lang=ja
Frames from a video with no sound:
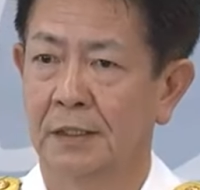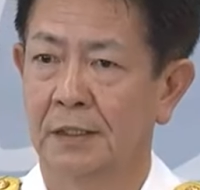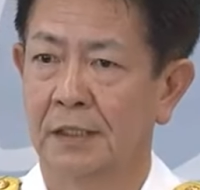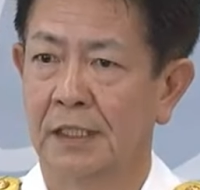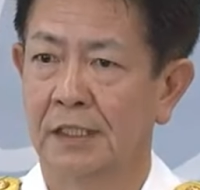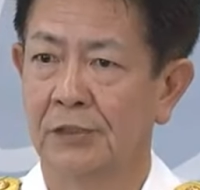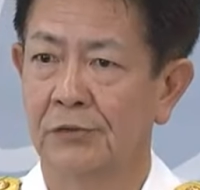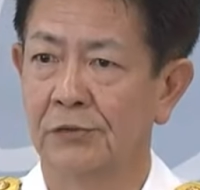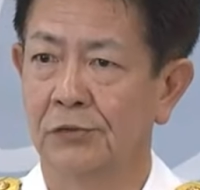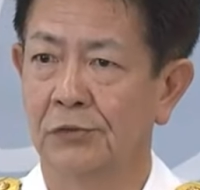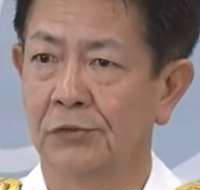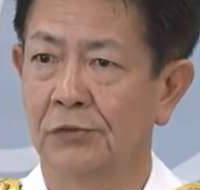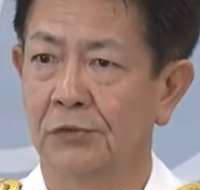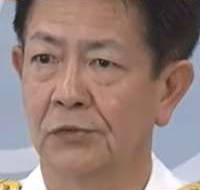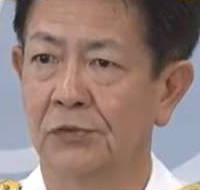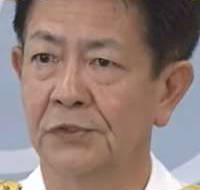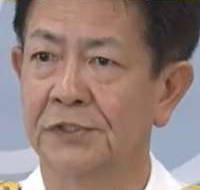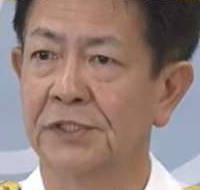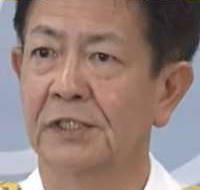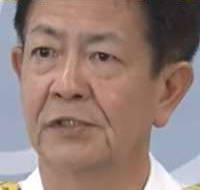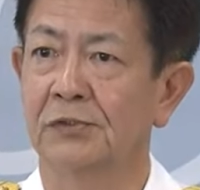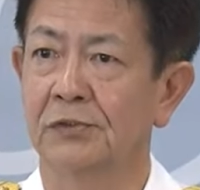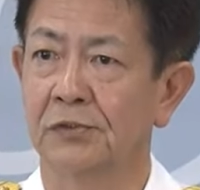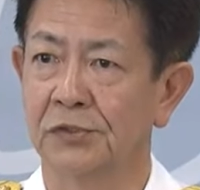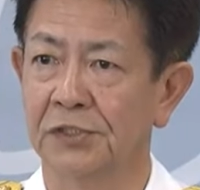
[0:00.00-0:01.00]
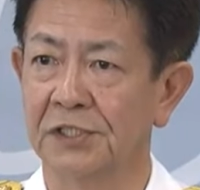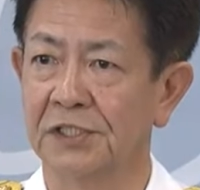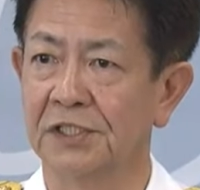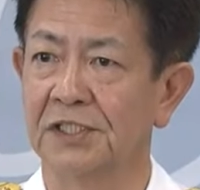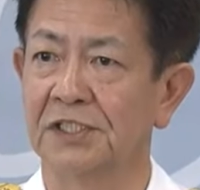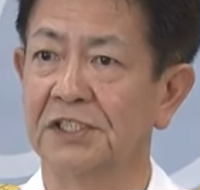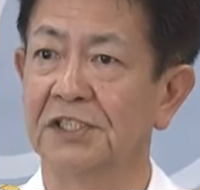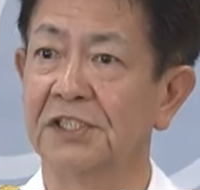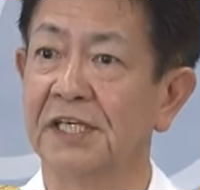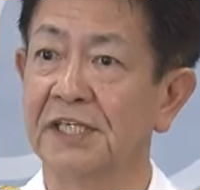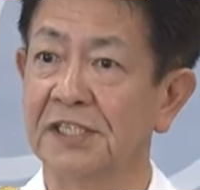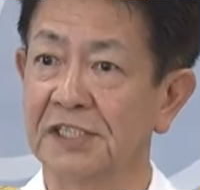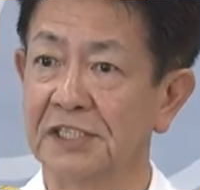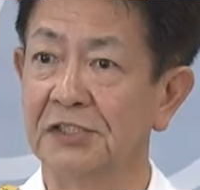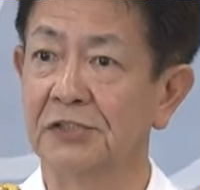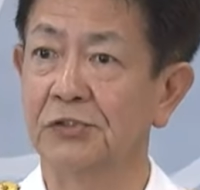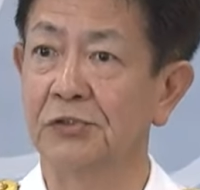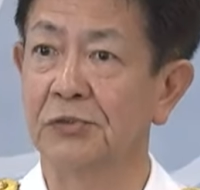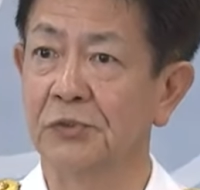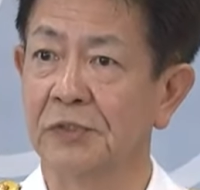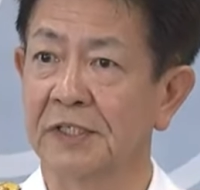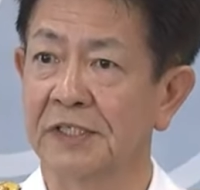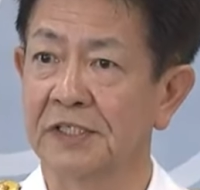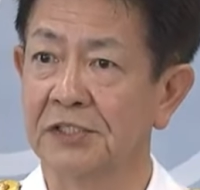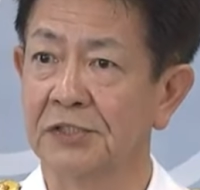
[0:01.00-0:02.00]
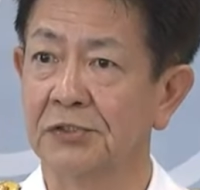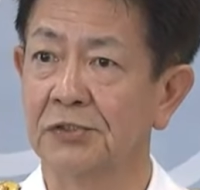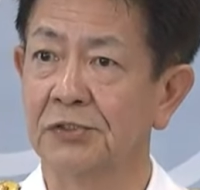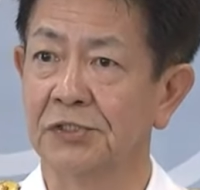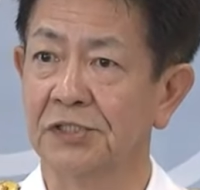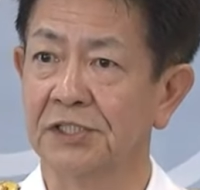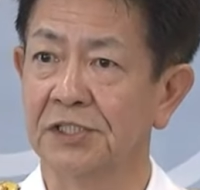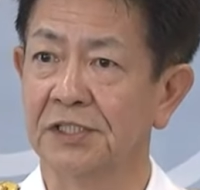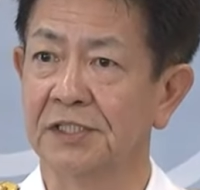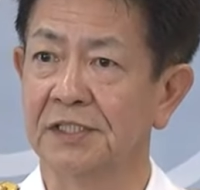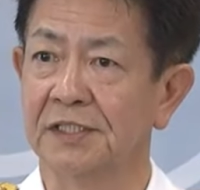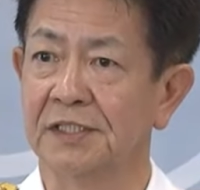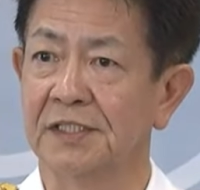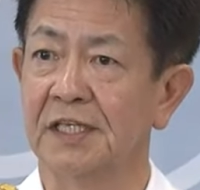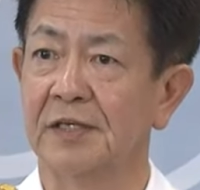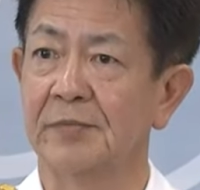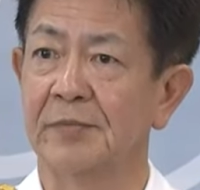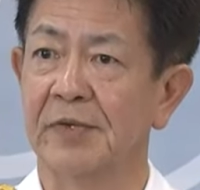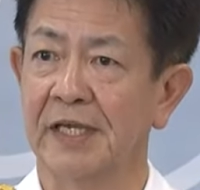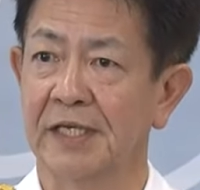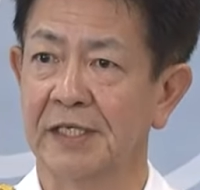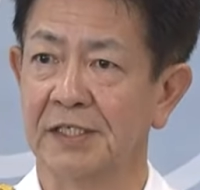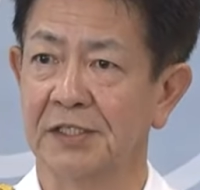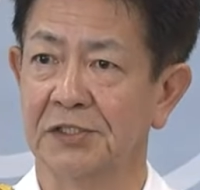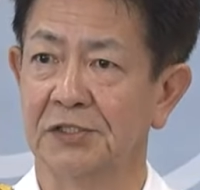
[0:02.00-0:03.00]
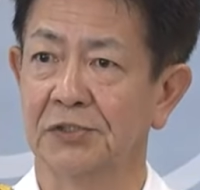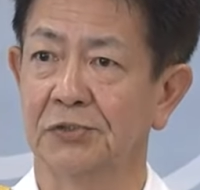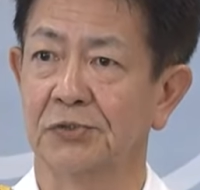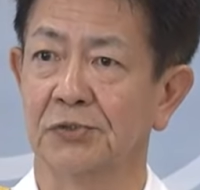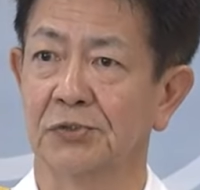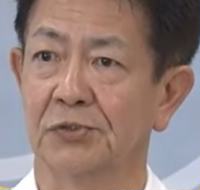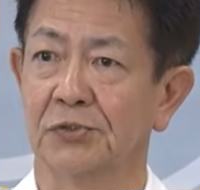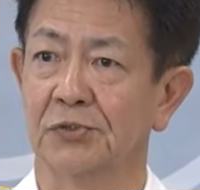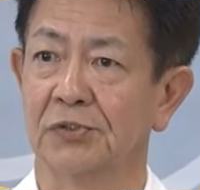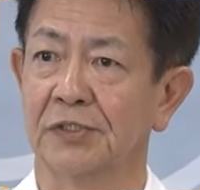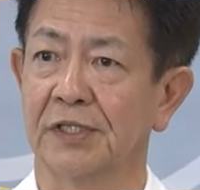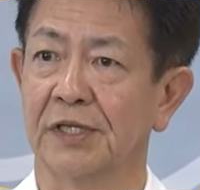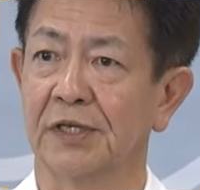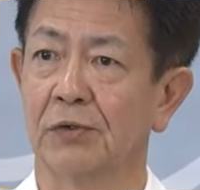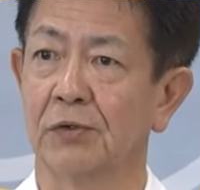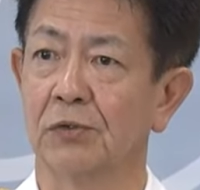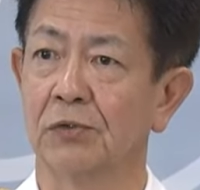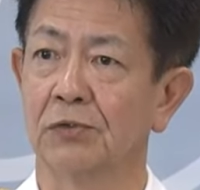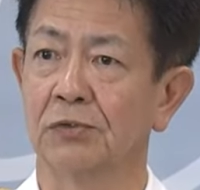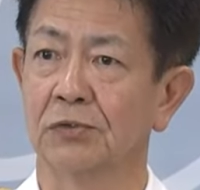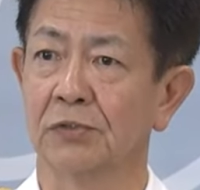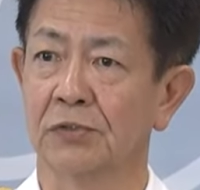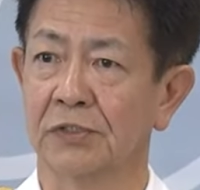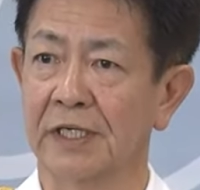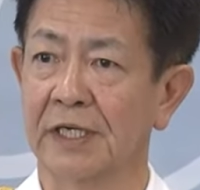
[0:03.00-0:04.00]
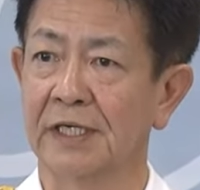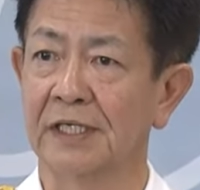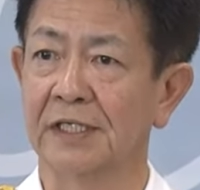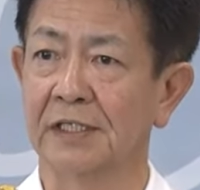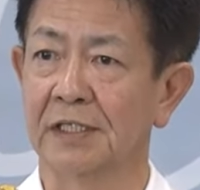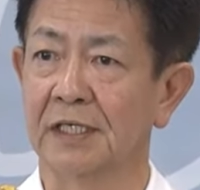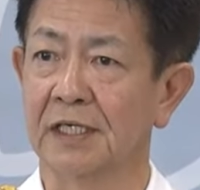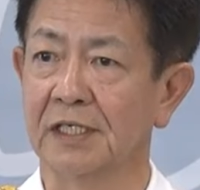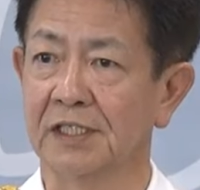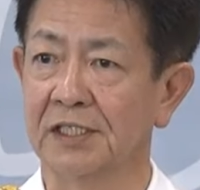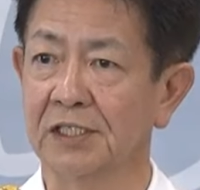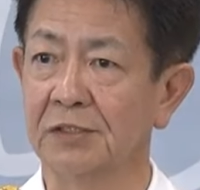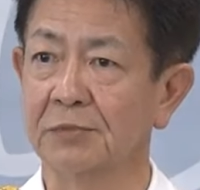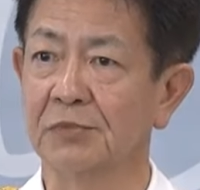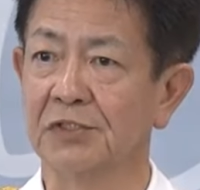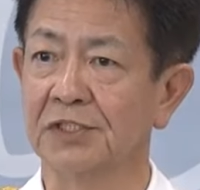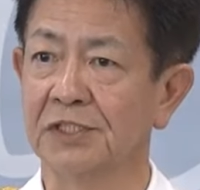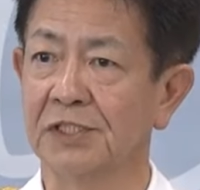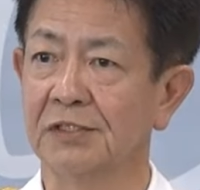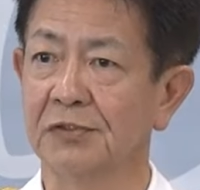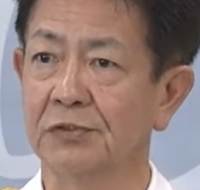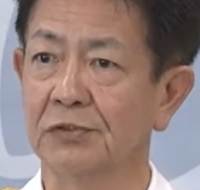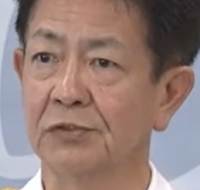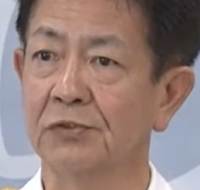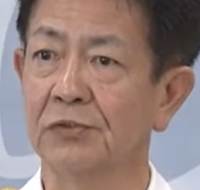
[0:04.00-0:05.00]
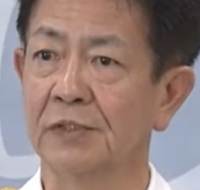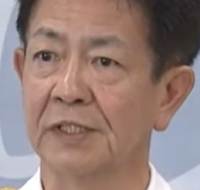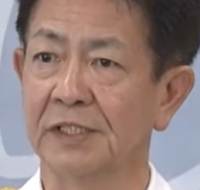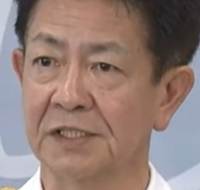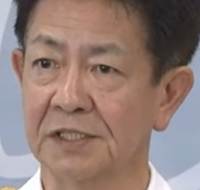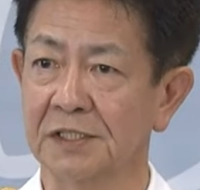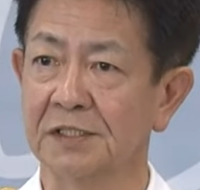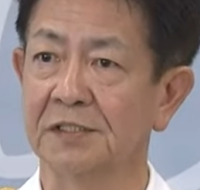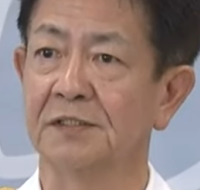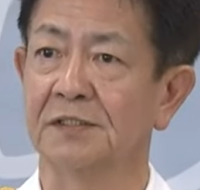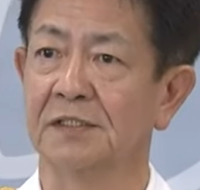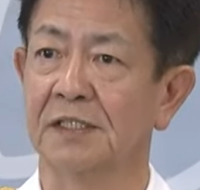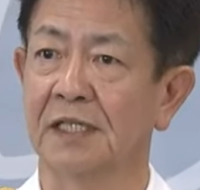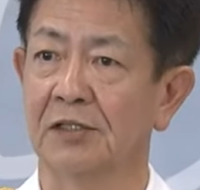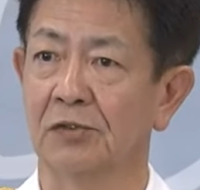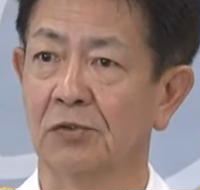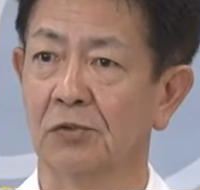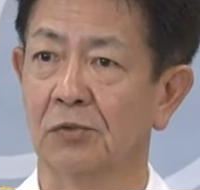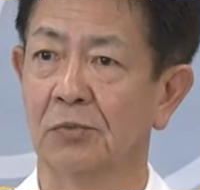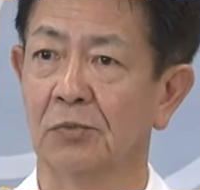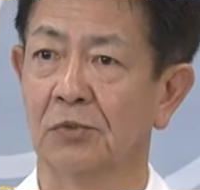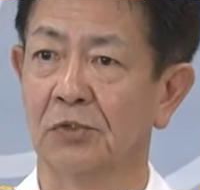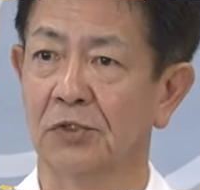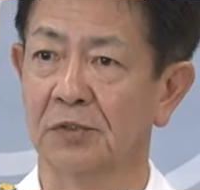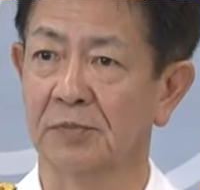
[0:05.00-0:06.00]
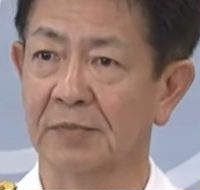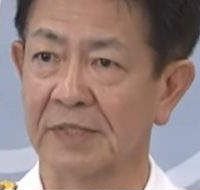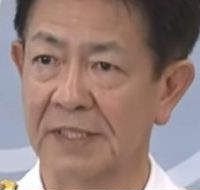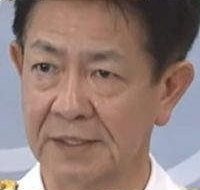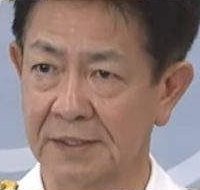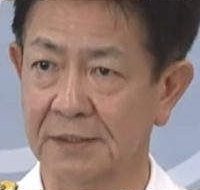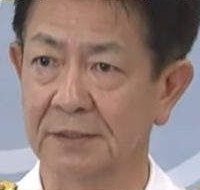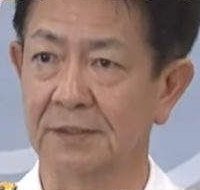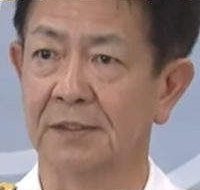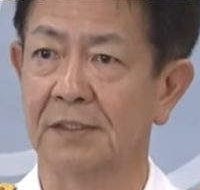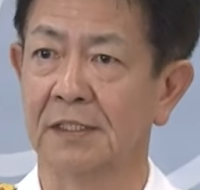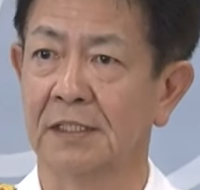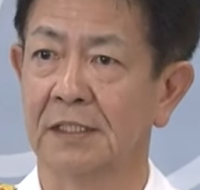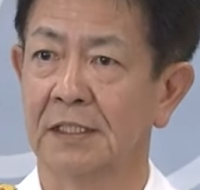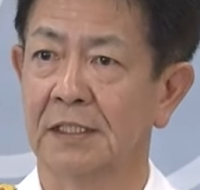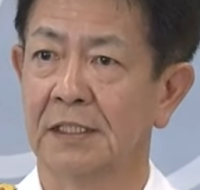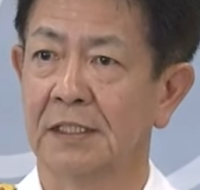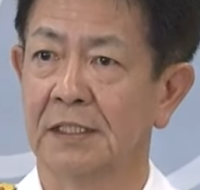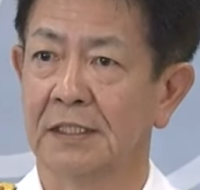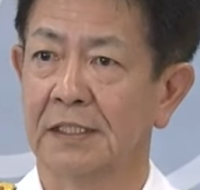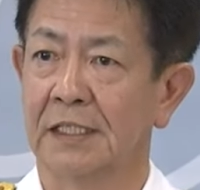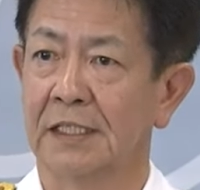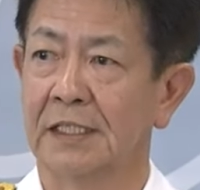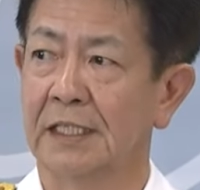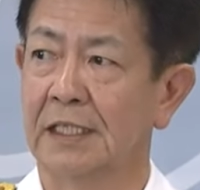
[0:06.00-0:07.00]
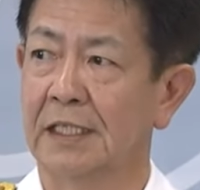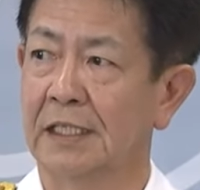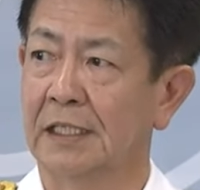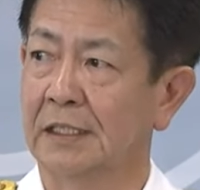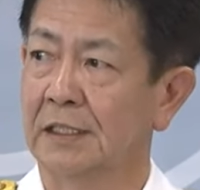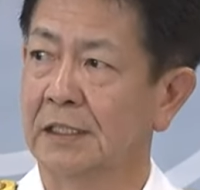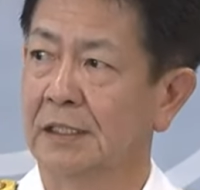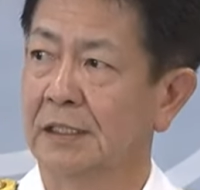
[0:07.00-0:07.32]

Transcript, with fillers: あのおっしゃる通り CIC というのは非常に狭い状況で多くの隊員が勤務しているというのは事実だと思いますただ